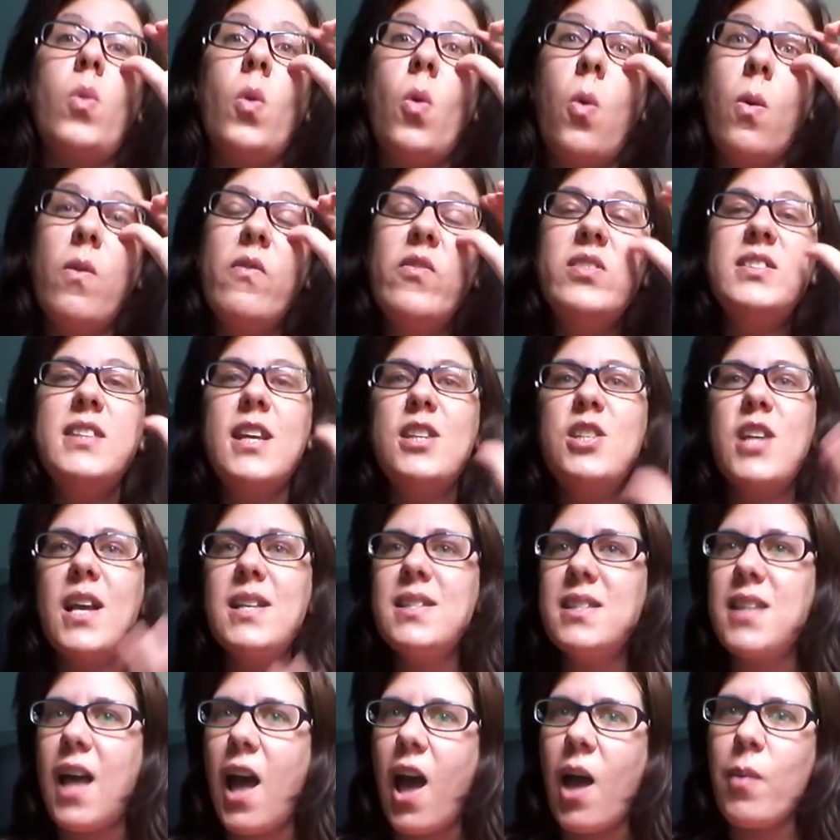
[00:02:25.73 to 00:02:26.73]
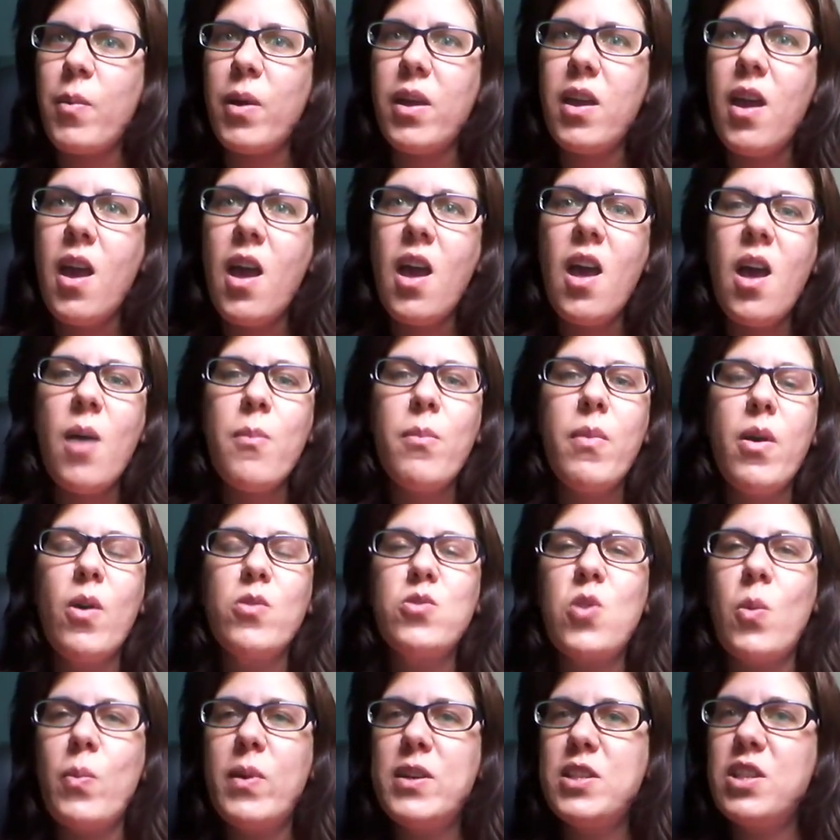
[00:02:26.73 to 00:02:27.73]
Como vocês já sabem,
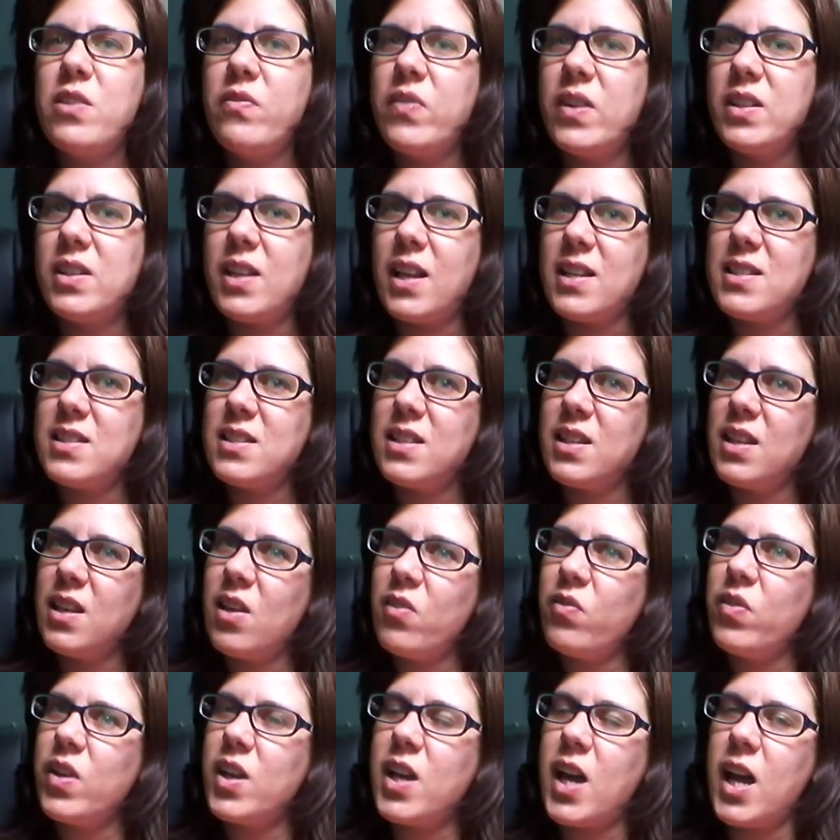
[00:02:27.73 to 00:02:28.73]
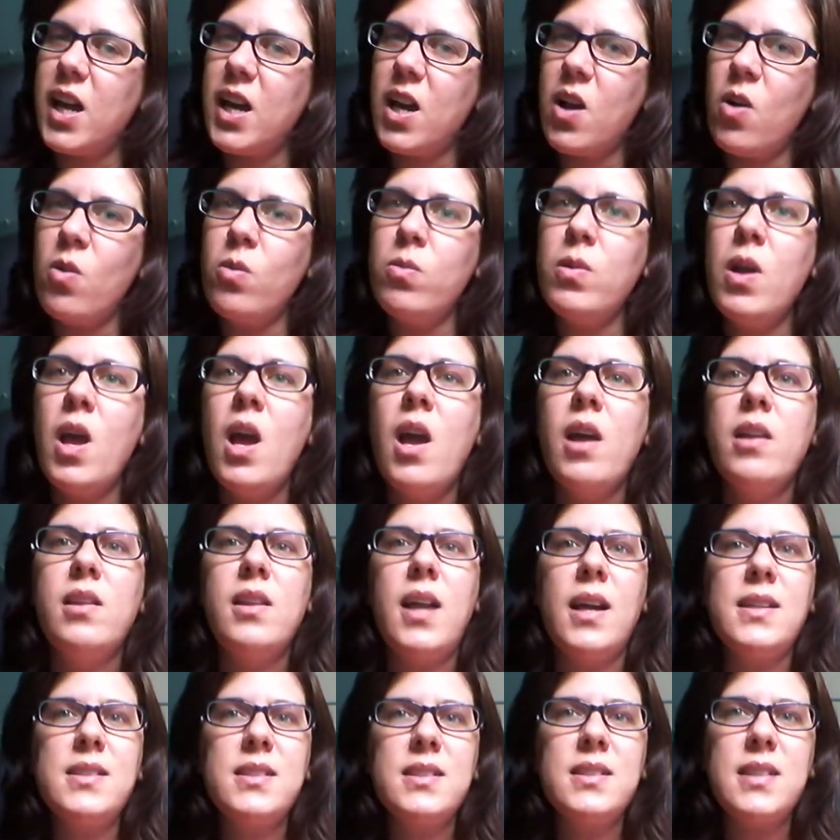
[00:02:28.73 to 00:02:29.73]
meus romances de fantasia ficarão
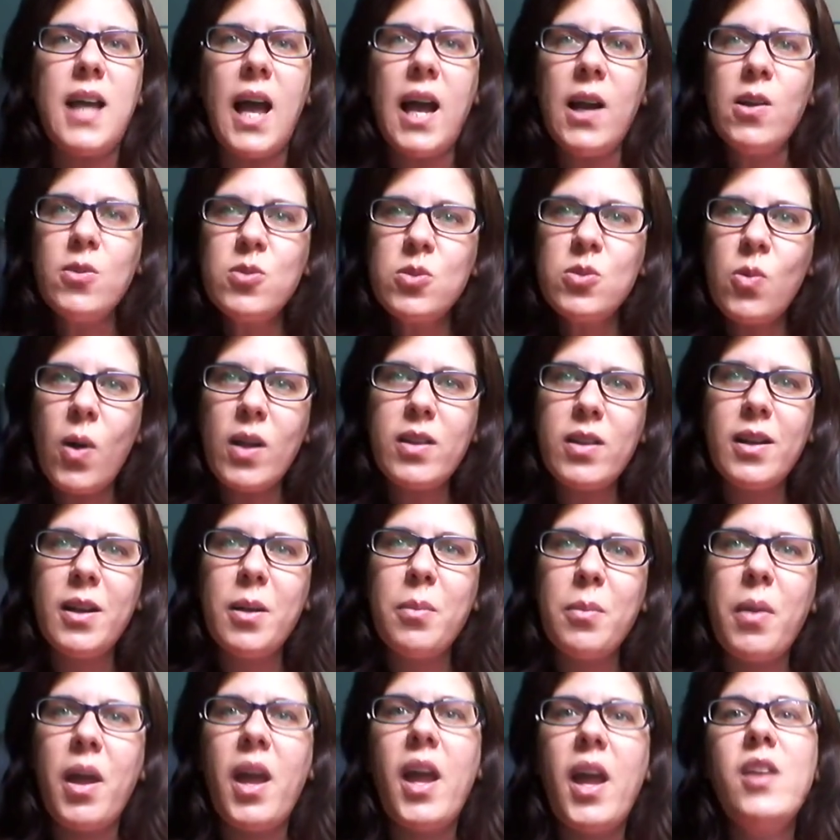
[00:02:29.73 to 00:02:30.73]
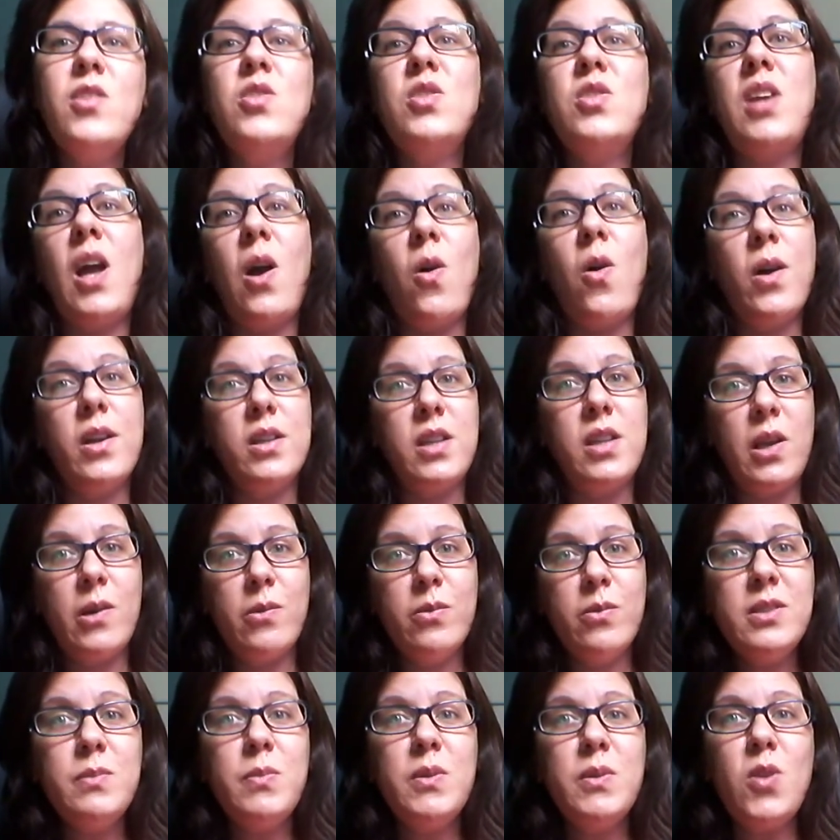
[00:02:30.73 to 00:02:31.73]
na saga Os Quatro Elementos, que agora tem
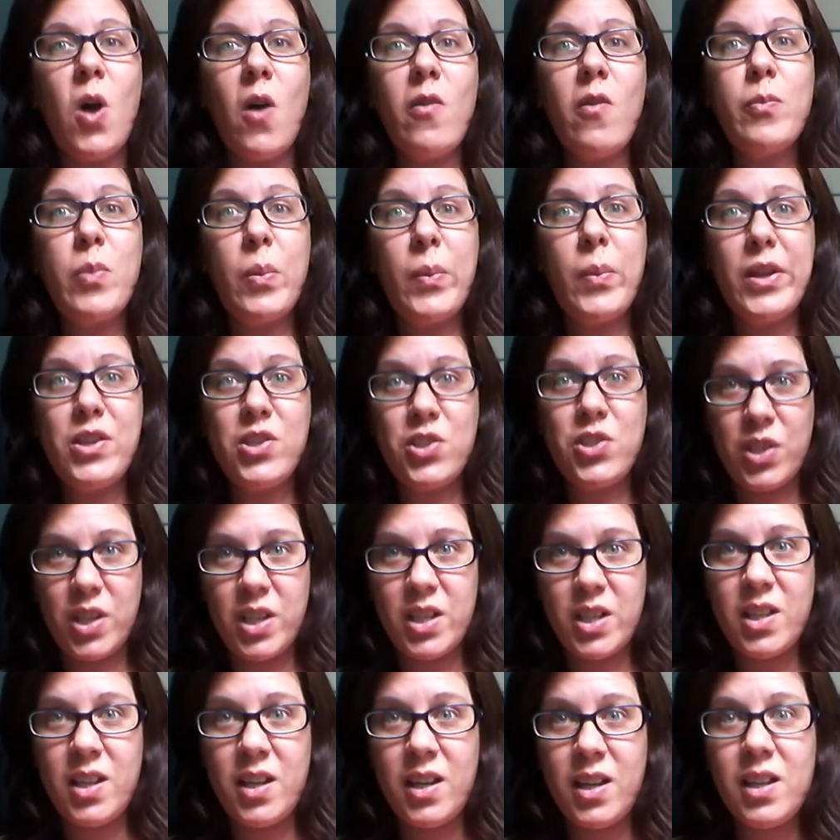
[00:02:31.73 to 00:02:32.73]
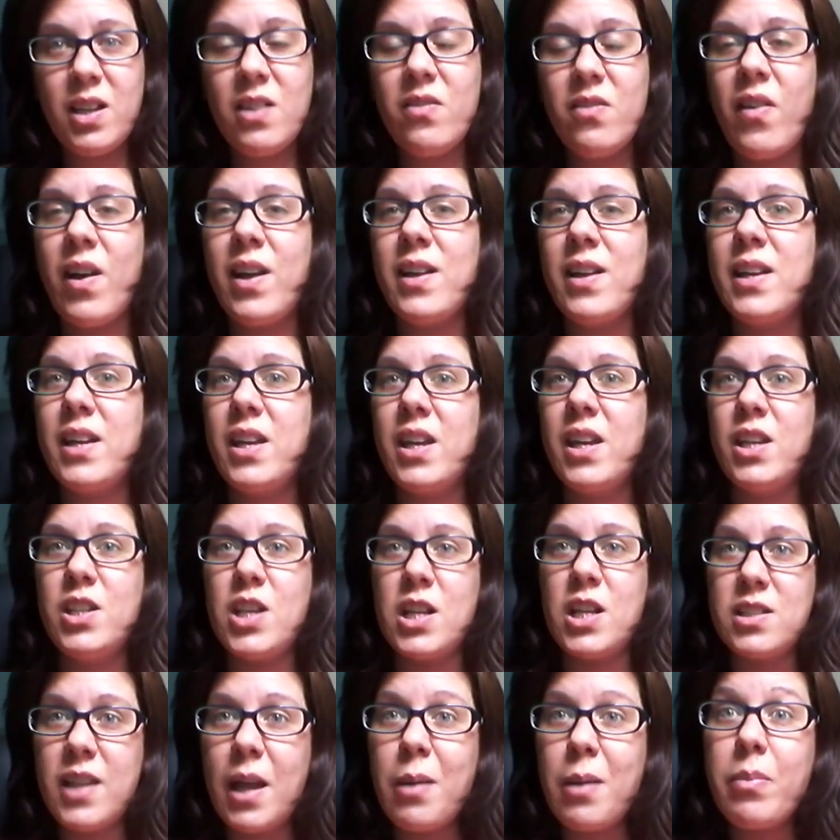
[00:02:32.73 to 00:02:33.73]
um spin-off prometida, que vai que
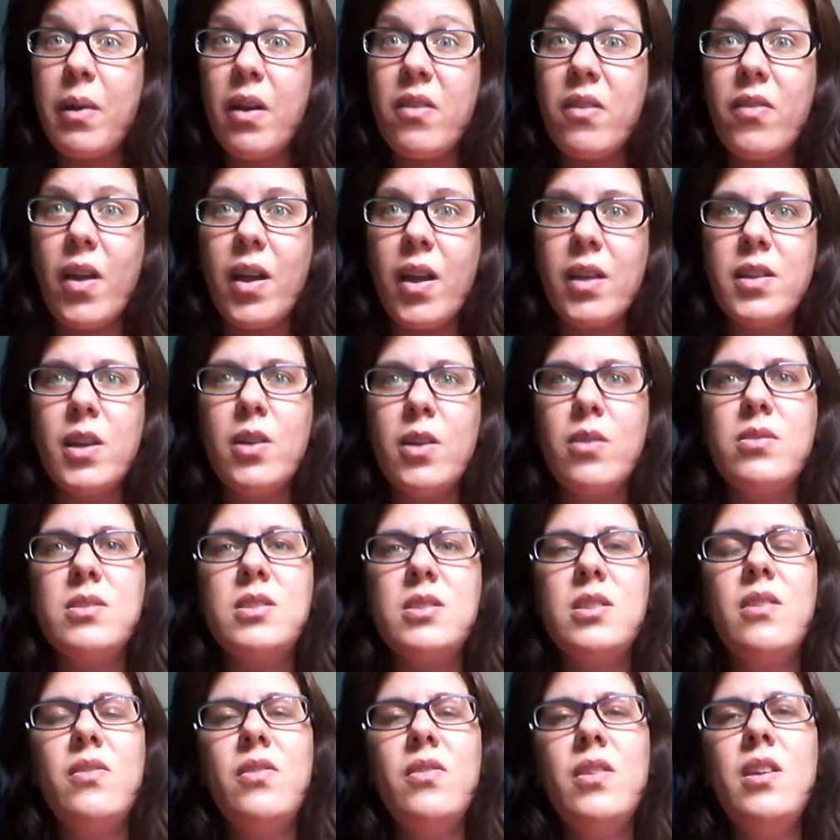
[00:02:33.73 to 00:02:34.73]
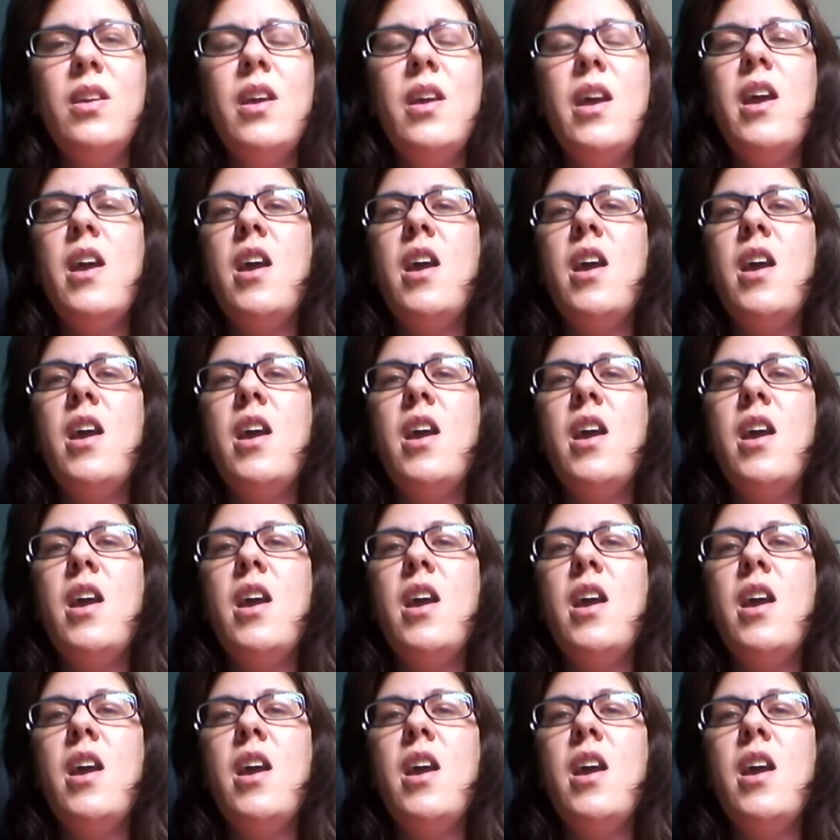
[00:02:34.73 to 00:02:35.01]
já sai em pré-venda, inclusive,